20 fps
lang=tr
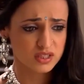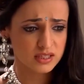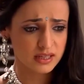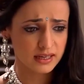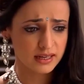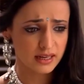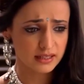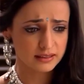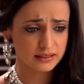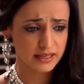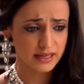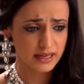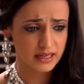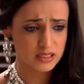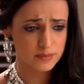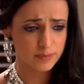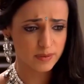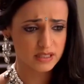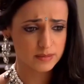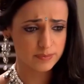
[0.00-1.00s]
O canavara
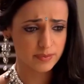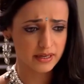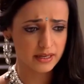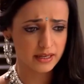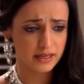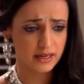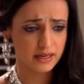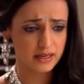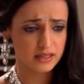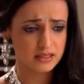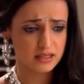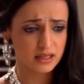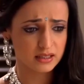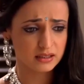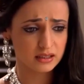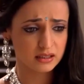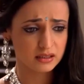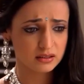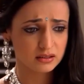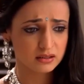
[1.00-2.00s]
sarılıp dans
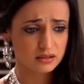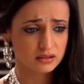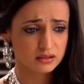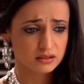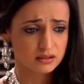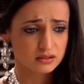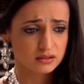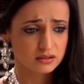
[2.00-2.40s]
etmeyi bırak.